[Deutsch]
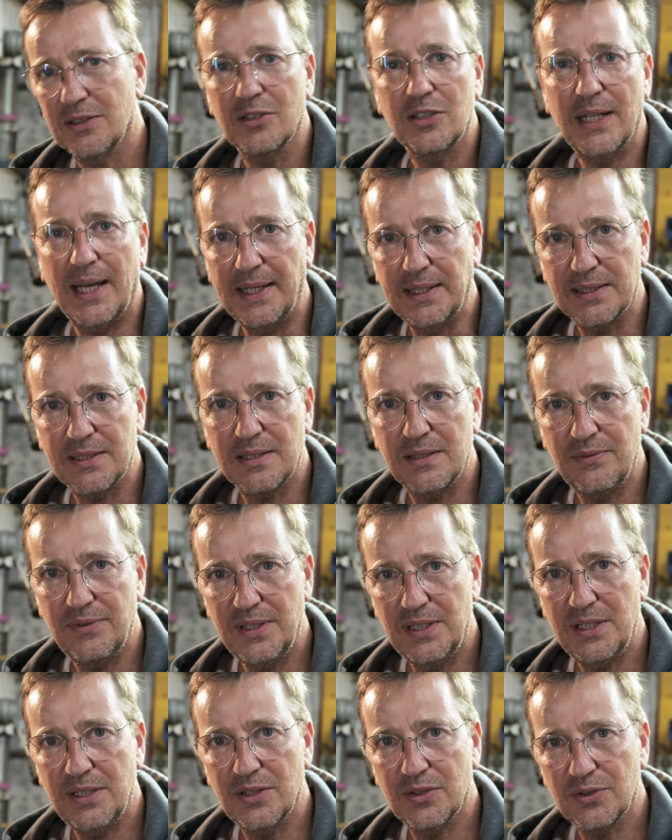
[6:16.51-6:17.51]
Liked die
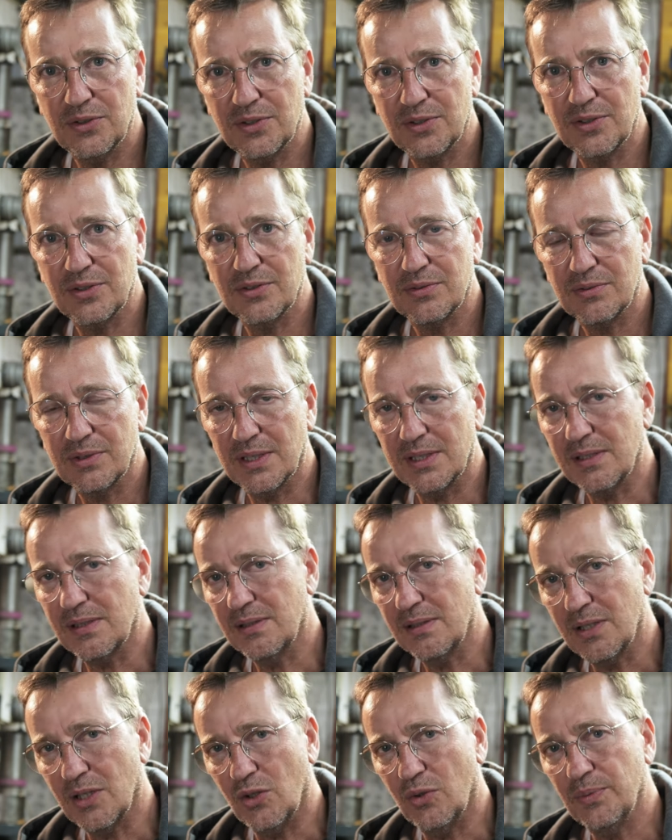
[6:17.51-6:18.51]
Videos, tat
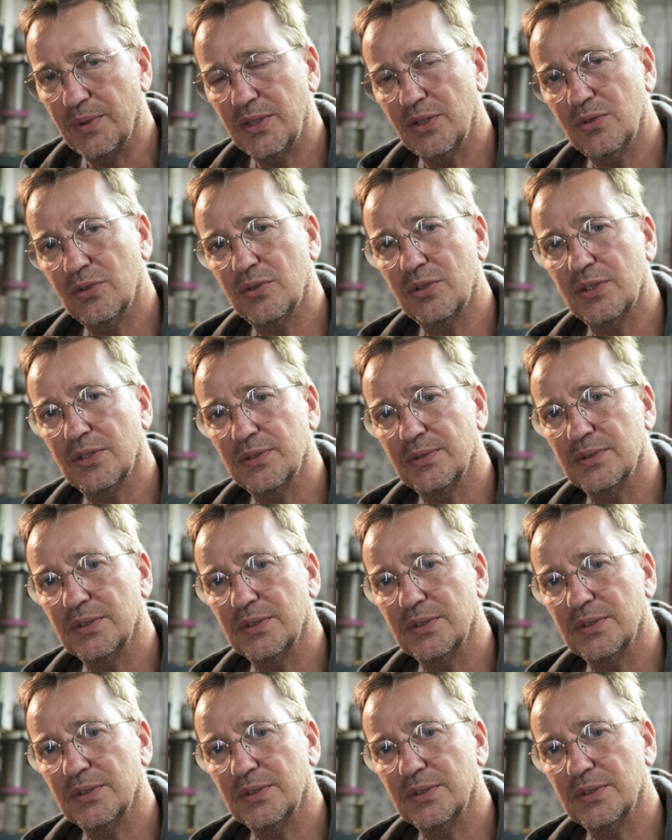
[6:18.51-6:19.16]
den Daumen hoch,